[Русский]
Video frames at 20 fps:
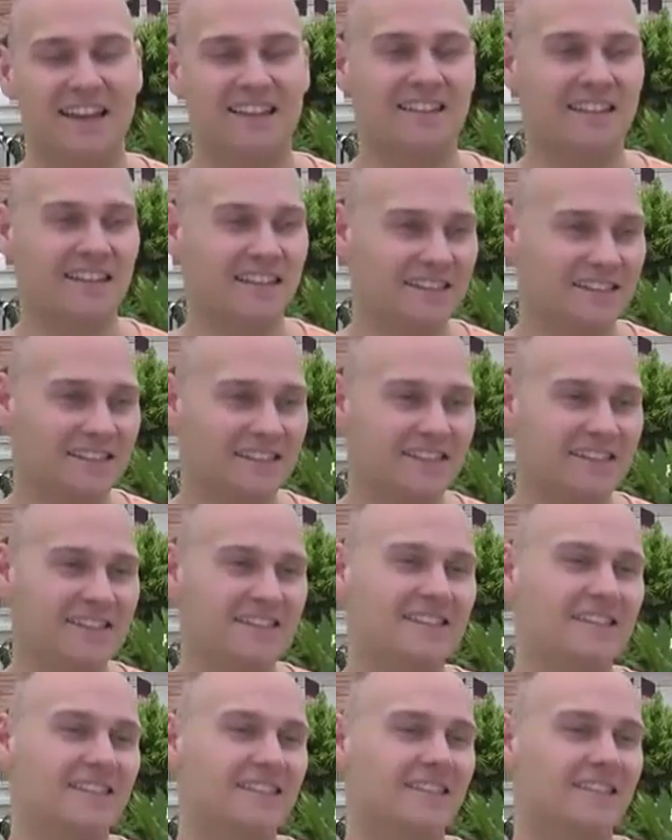30%
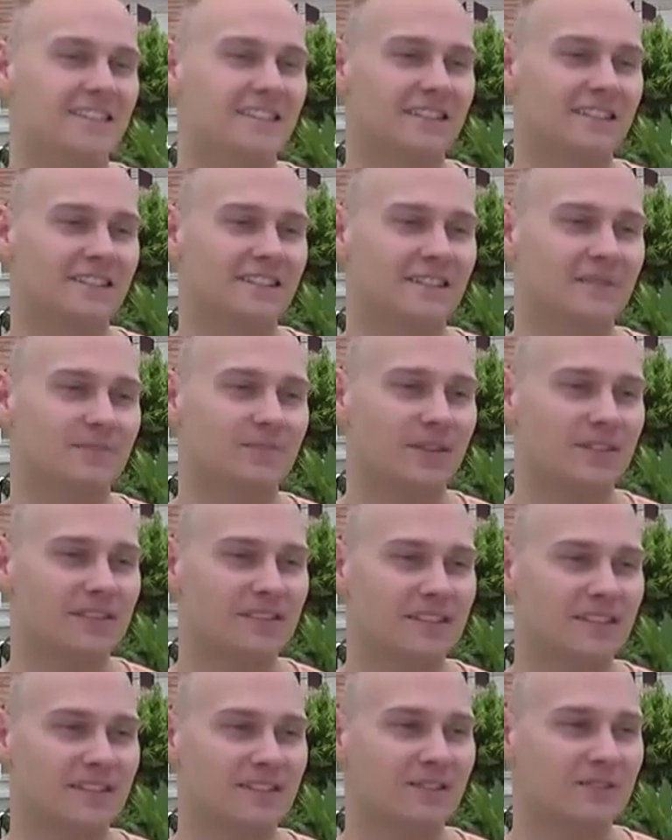а,
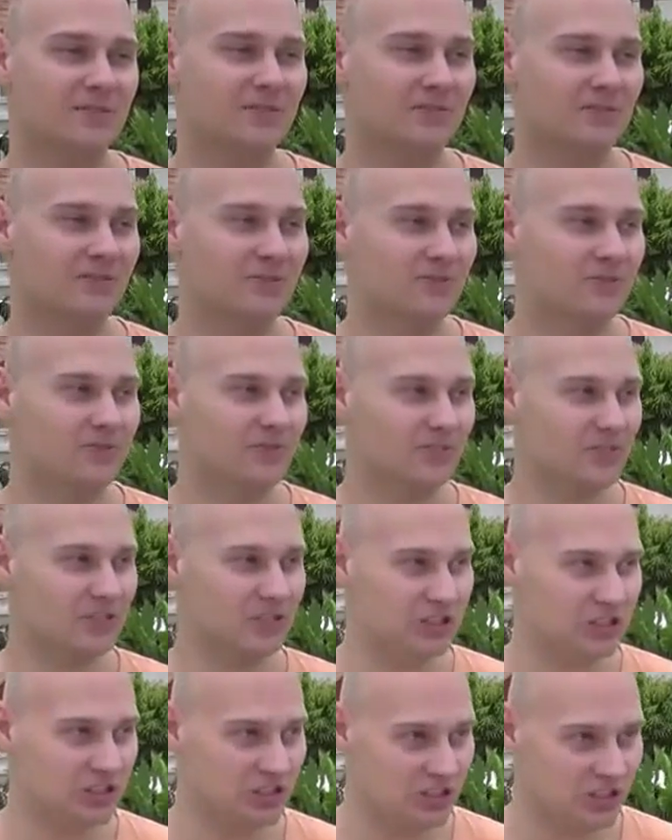процентов
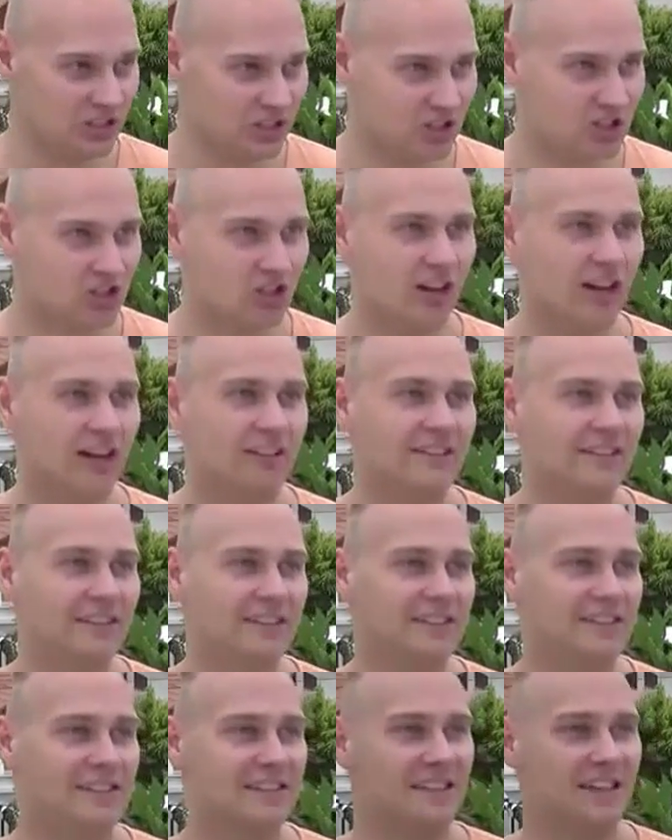ниш,
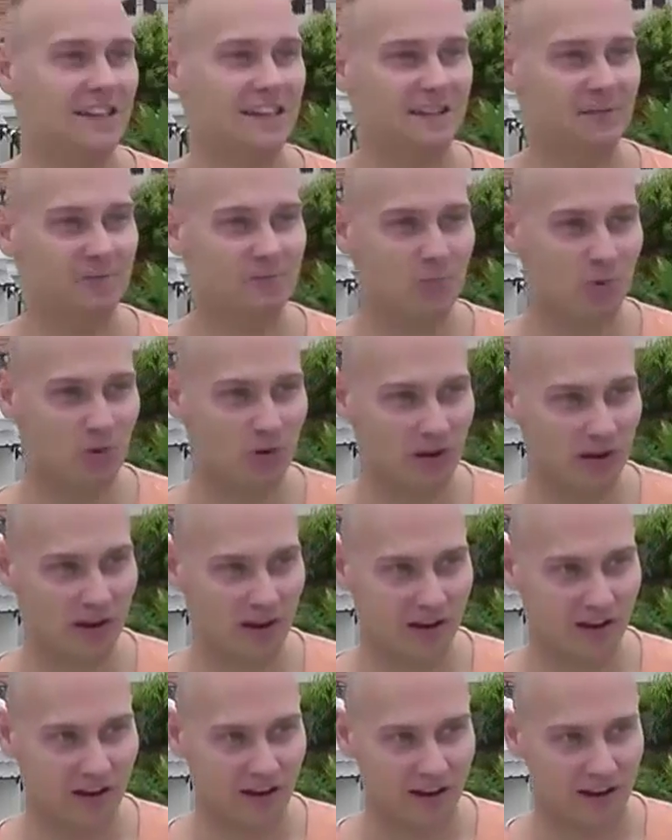они стали
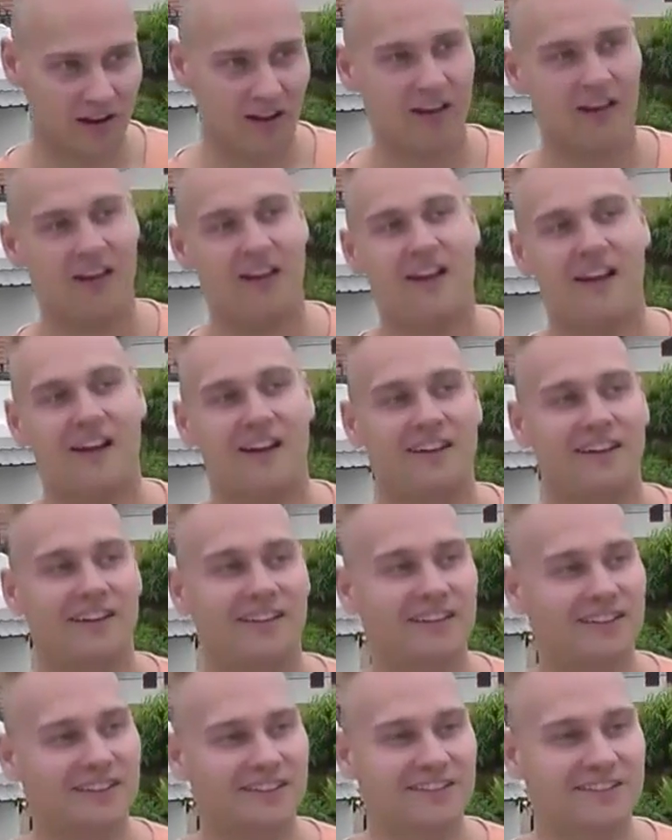более
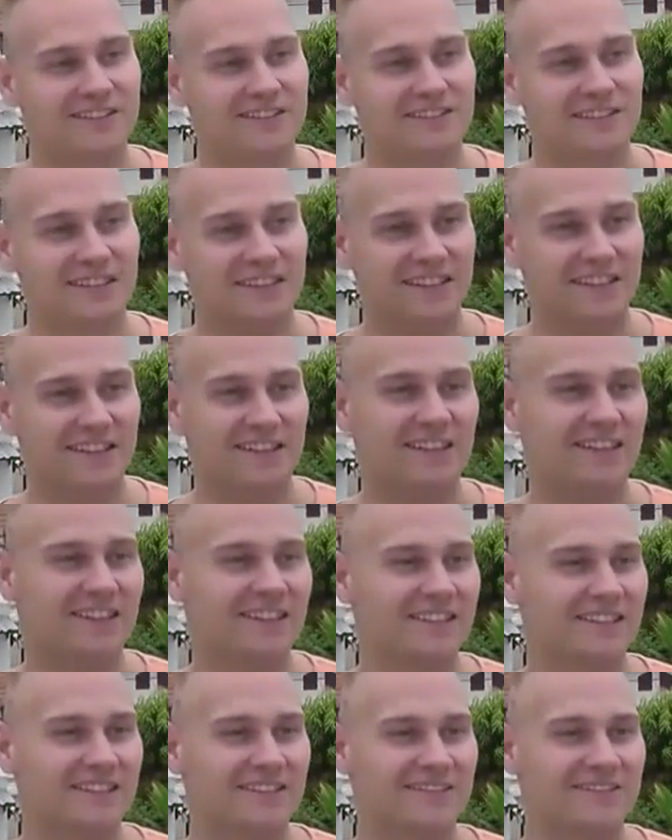а,
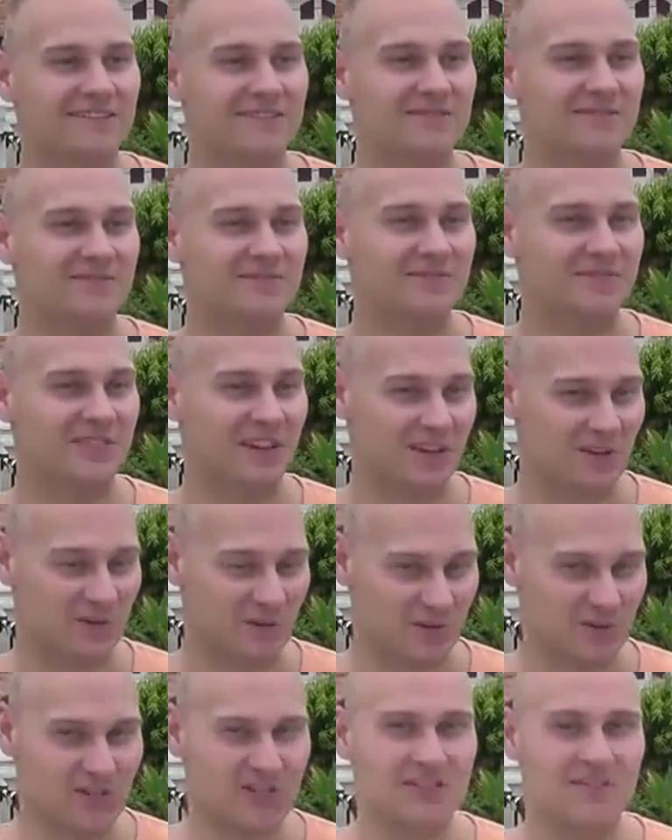такие
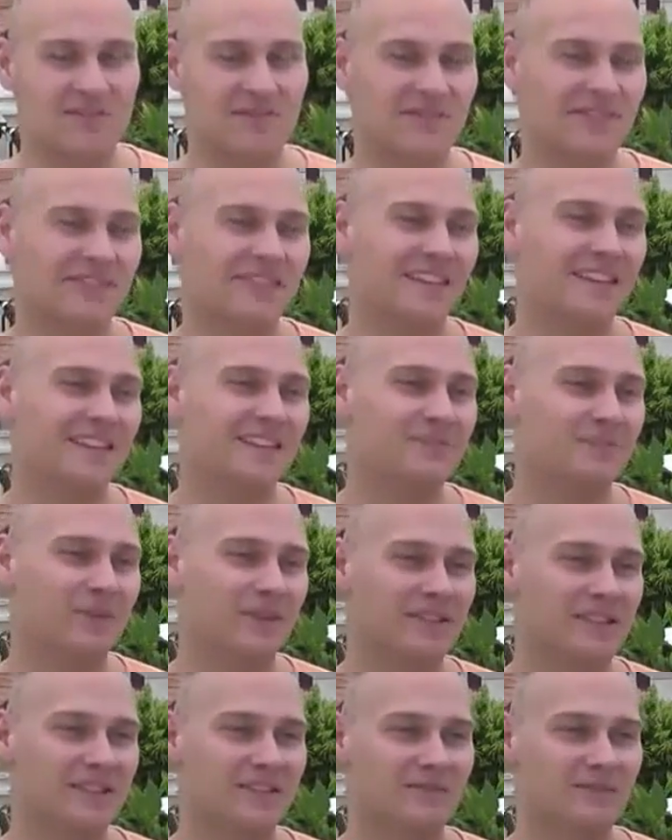дороже,
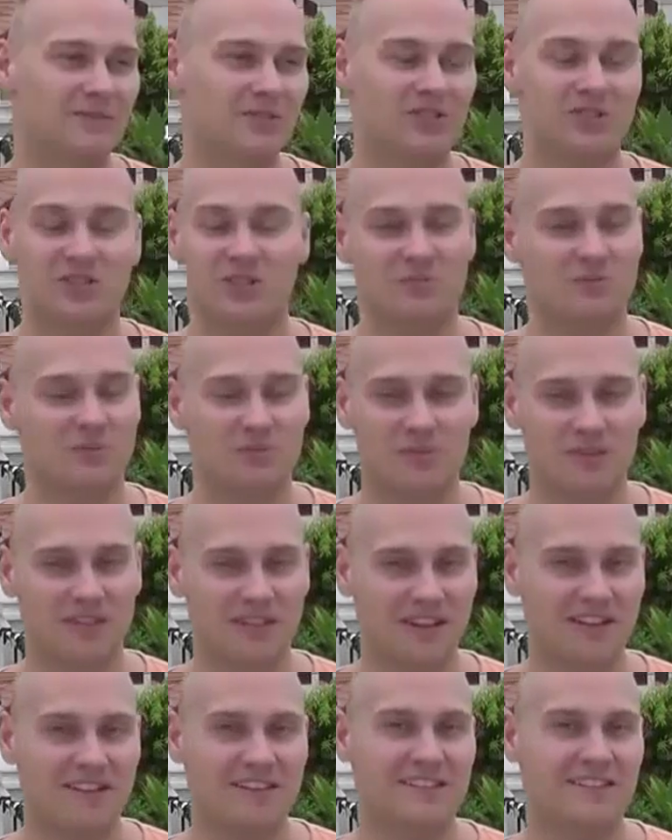30% ниш не
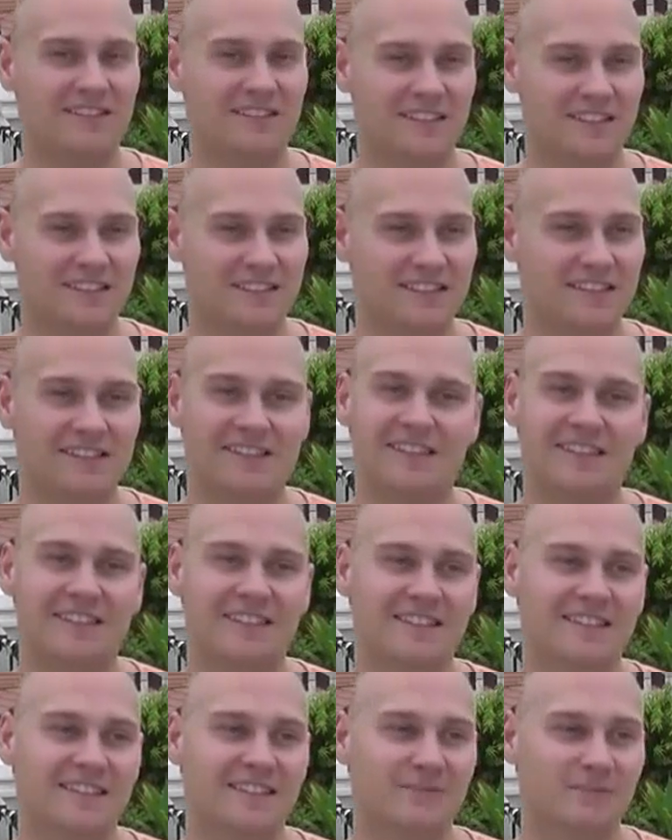поменялись, и 30%
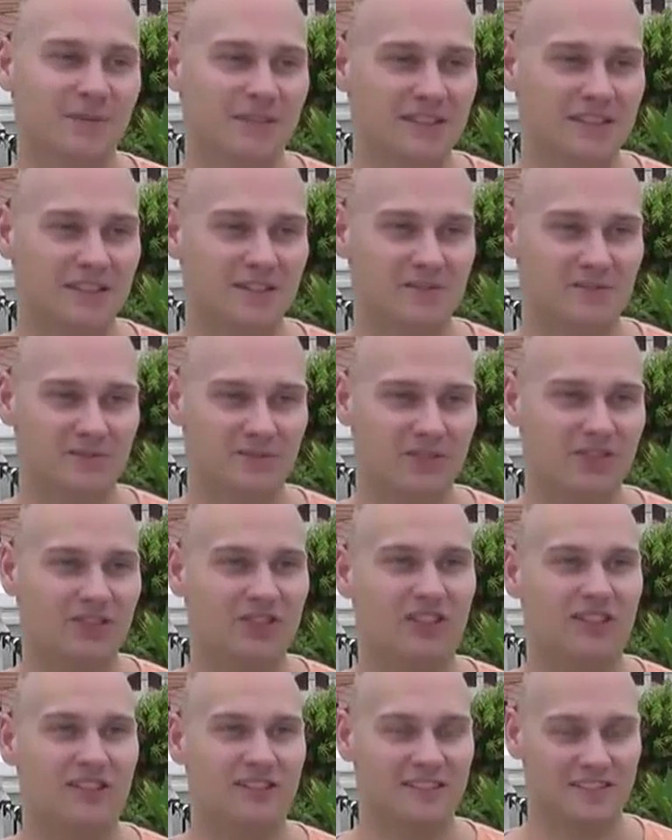э,
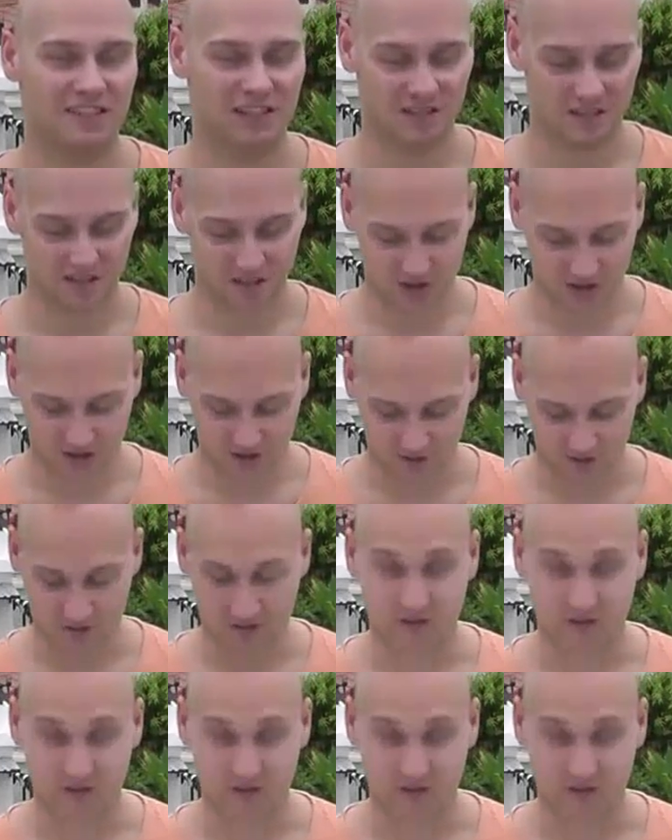ниш они стали дешевле.